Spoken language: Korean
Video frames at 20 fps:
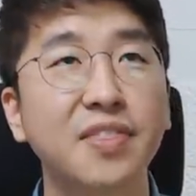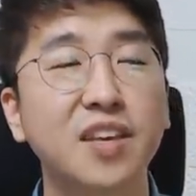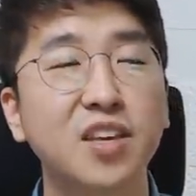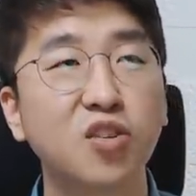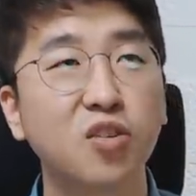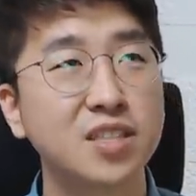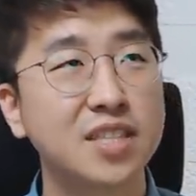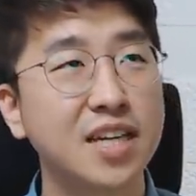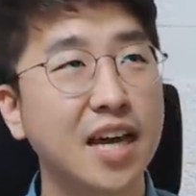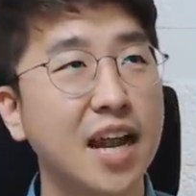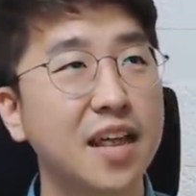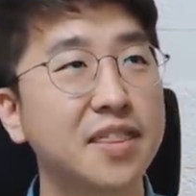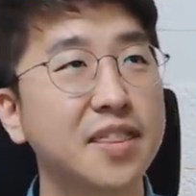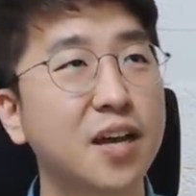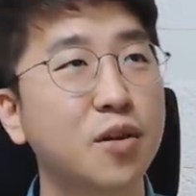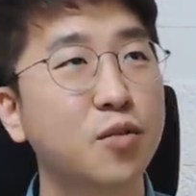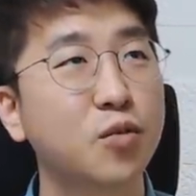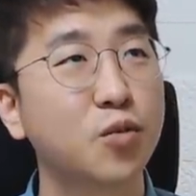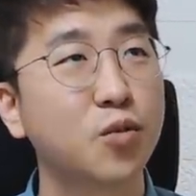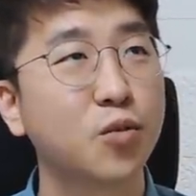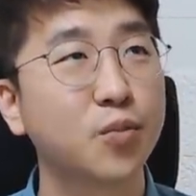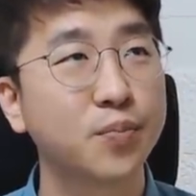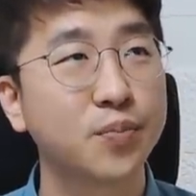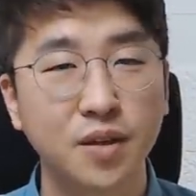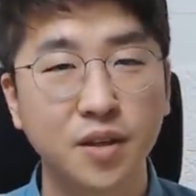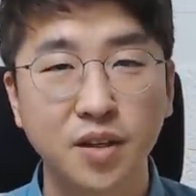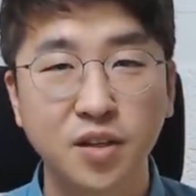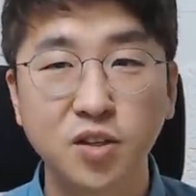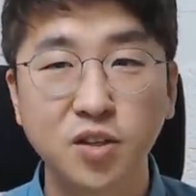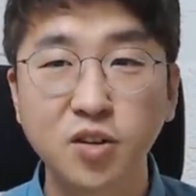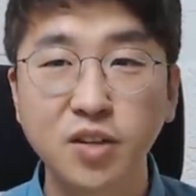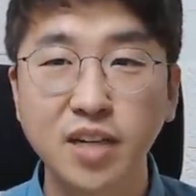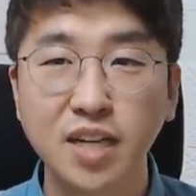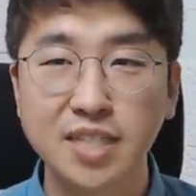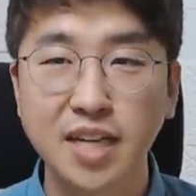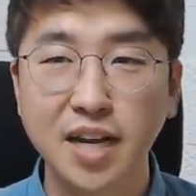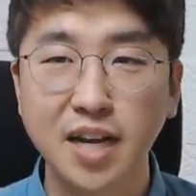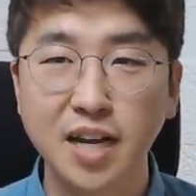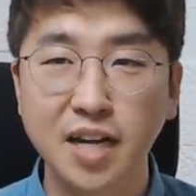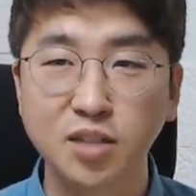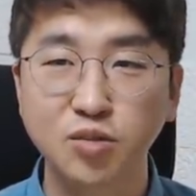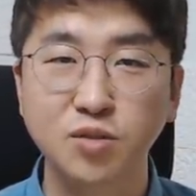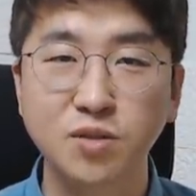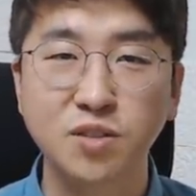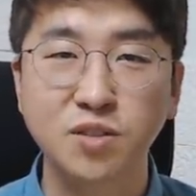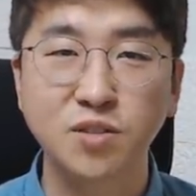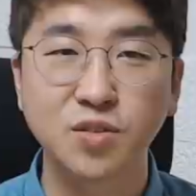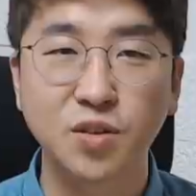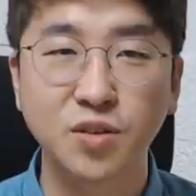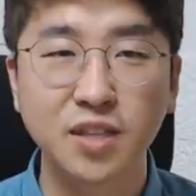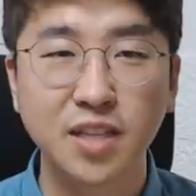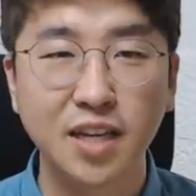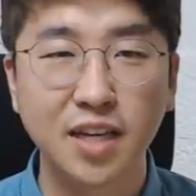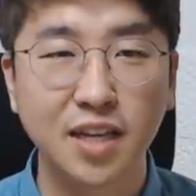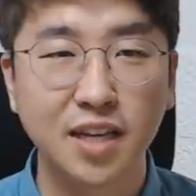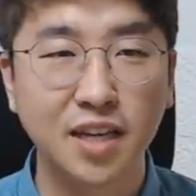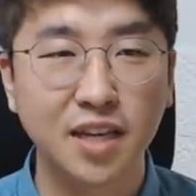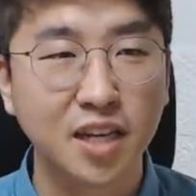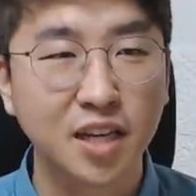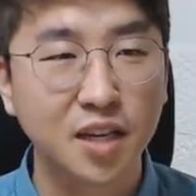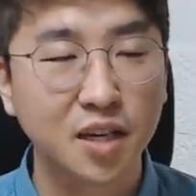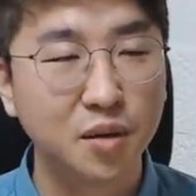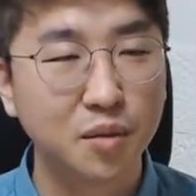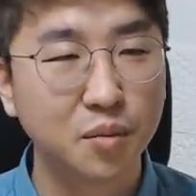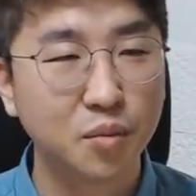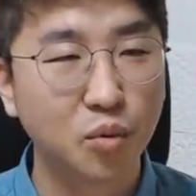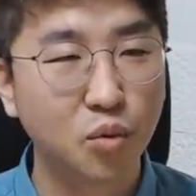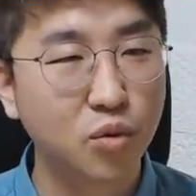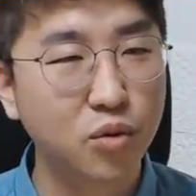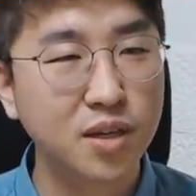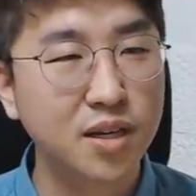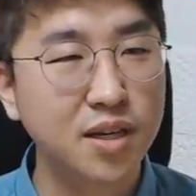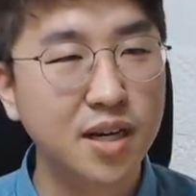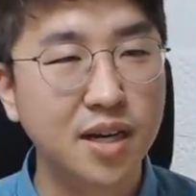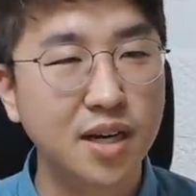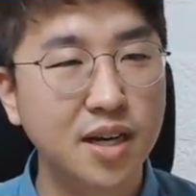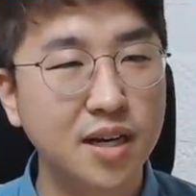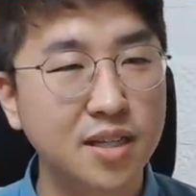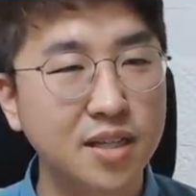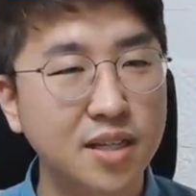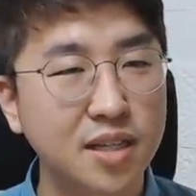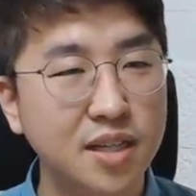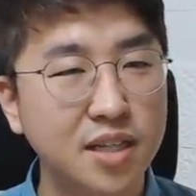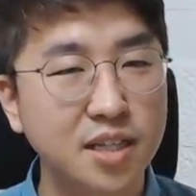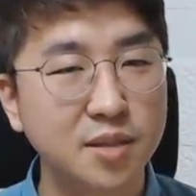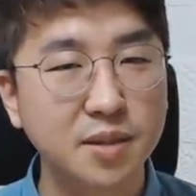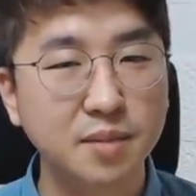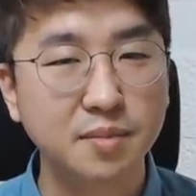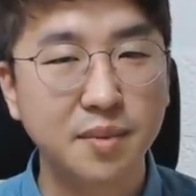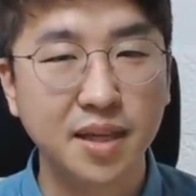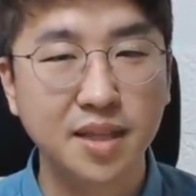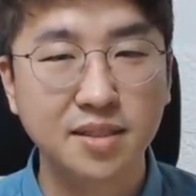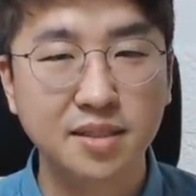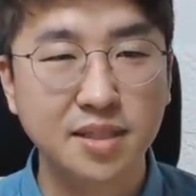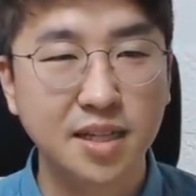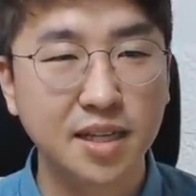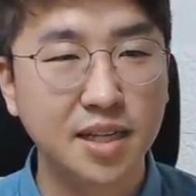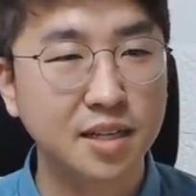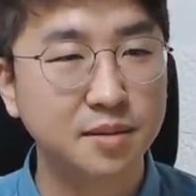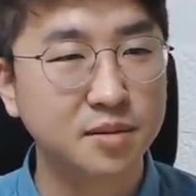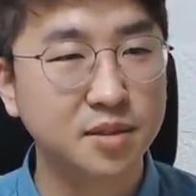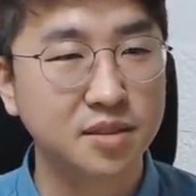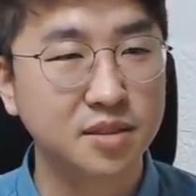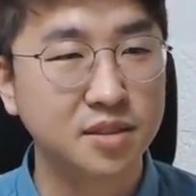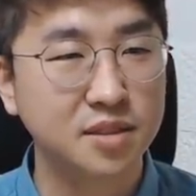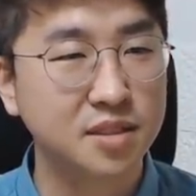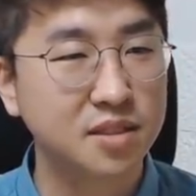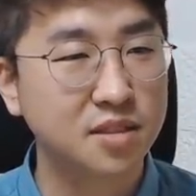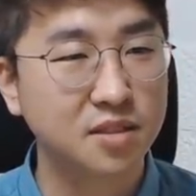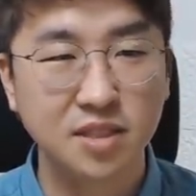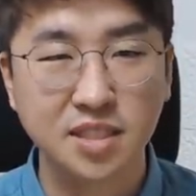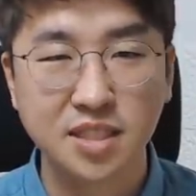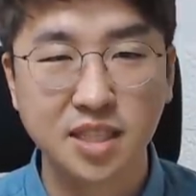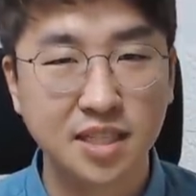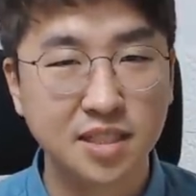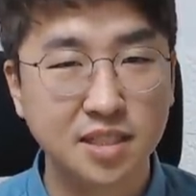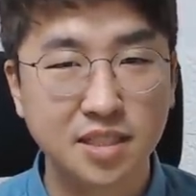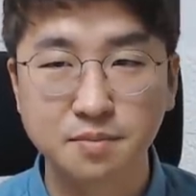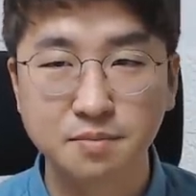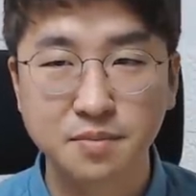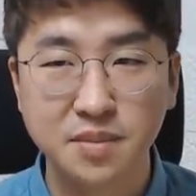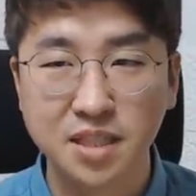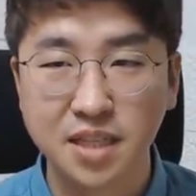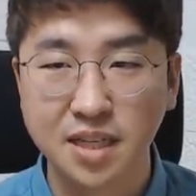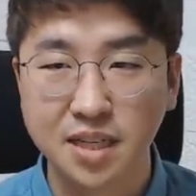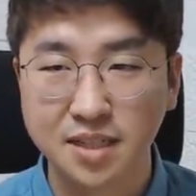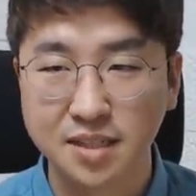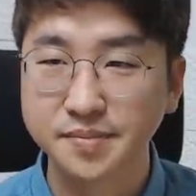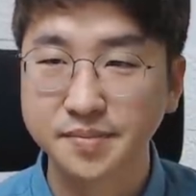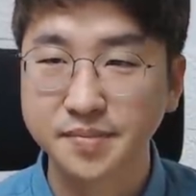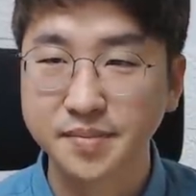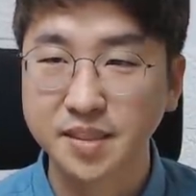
기억이 잘 안 나고 그러니까 살아갈 수 있는 건데 목일간에 금이 많은 사람은 그렇지 않습니다.